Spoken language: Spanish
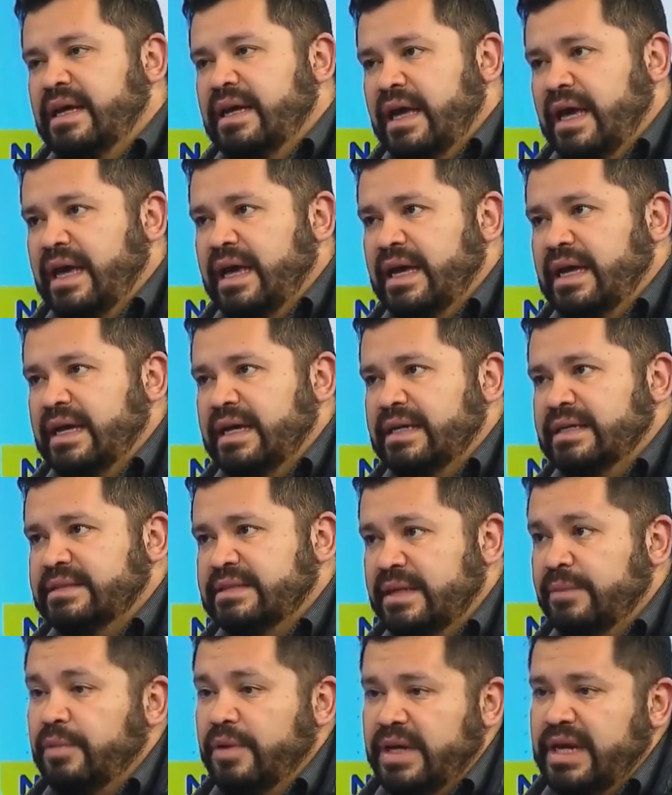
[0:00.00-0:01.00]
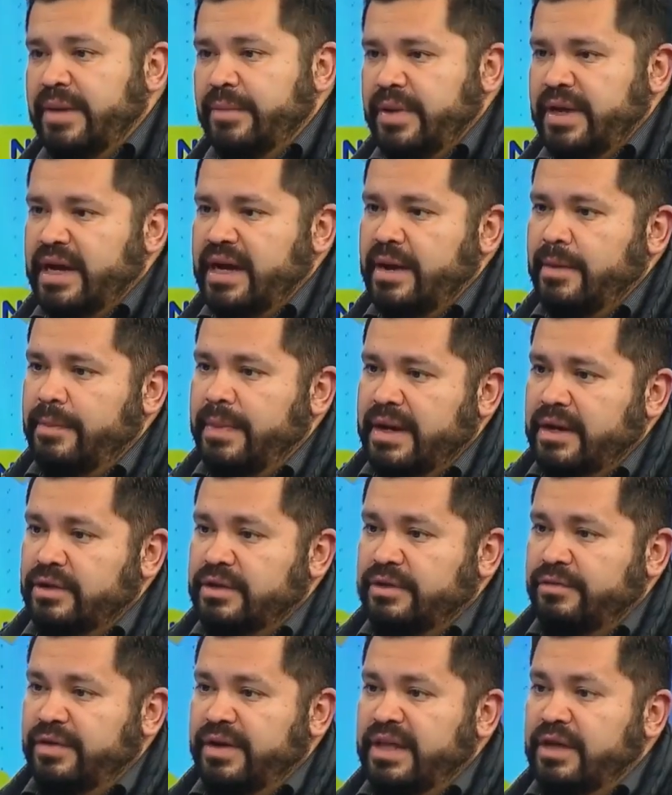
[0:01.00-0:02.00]
eh, sí podríamos llegar al paro
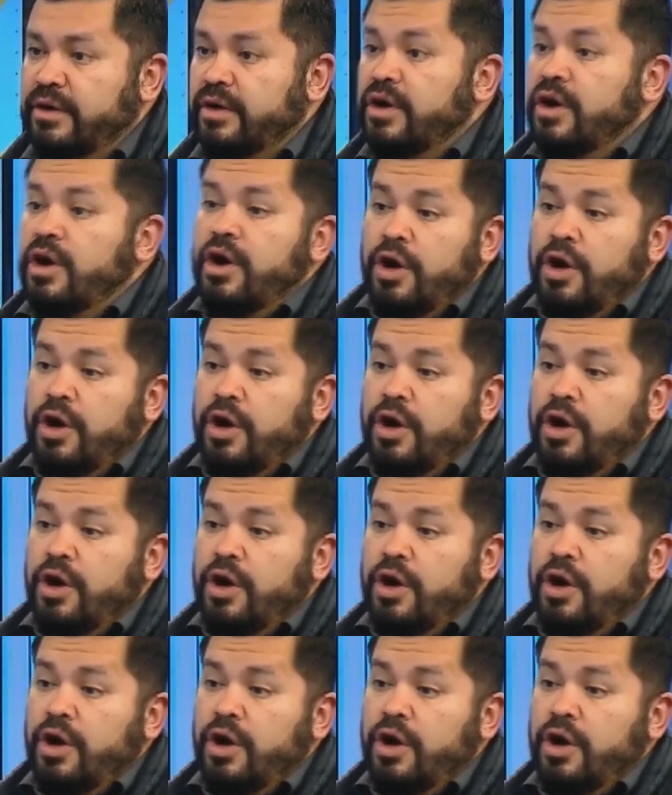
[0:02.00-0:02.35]
indefinido.